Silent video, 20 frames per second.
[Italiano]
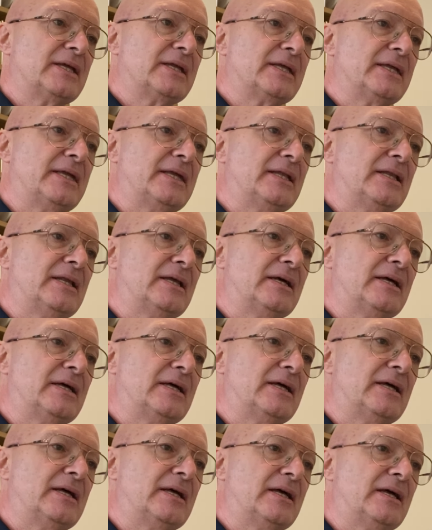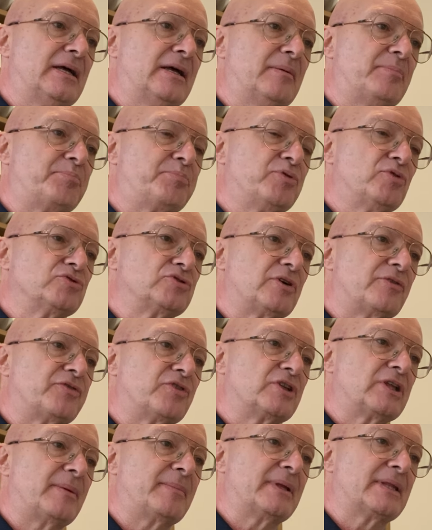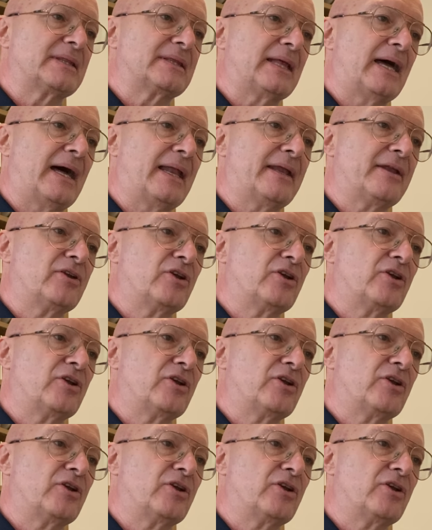il eh, punto fondamentale.